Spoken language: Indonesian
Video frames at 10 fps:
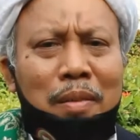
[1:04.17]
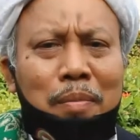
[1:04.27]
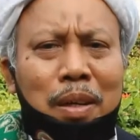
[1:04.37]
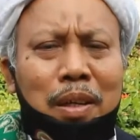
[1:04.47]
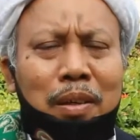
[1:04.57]

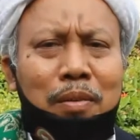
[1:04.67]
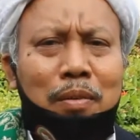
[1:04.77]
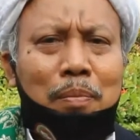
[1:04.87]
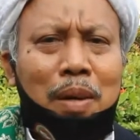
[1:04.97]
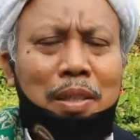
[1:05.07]
baik
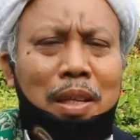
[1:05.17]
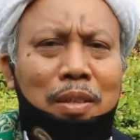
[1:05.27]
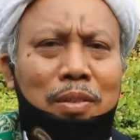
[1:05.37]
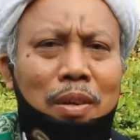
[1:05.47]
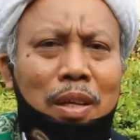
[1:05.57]
itu pelaksanaan
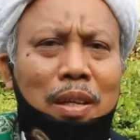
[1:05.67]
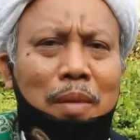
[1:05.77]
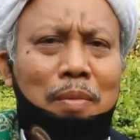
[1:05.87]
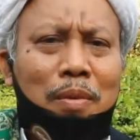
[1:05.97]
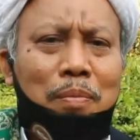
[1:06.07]
sholatnya
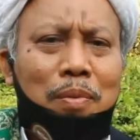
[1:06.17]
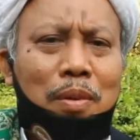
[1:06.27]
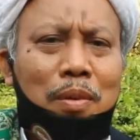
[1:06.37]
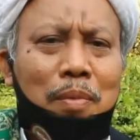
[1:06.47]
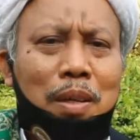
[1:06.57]
maupun
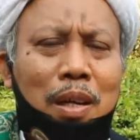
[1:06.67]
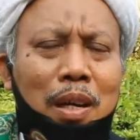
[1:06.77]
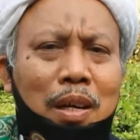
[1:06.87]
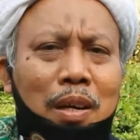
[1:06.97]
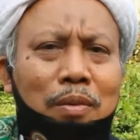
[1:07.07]

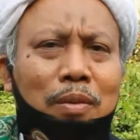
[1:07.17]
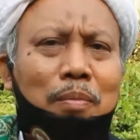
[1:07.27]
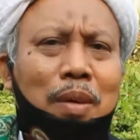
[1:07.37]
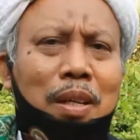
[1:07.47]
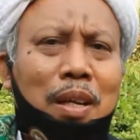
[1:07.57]
mendengarkan
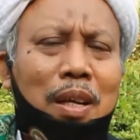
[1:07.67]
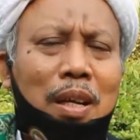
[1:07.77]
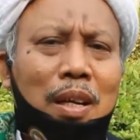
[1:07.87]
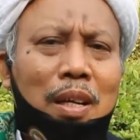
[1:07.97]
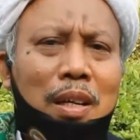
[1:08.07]
khutbahnya
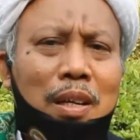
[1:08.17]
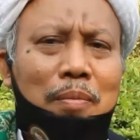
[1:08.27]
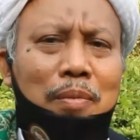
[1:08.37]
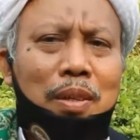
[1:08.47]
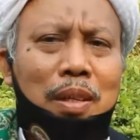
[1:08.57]
dan
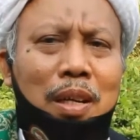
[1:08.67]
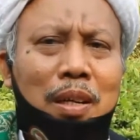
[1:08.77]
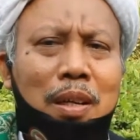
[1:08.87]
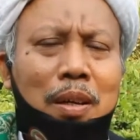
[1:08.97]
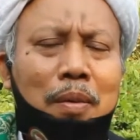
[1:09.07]

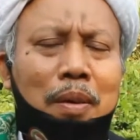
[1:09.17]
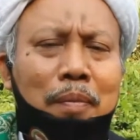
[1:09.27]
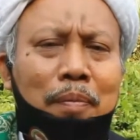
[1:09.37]
kemudian di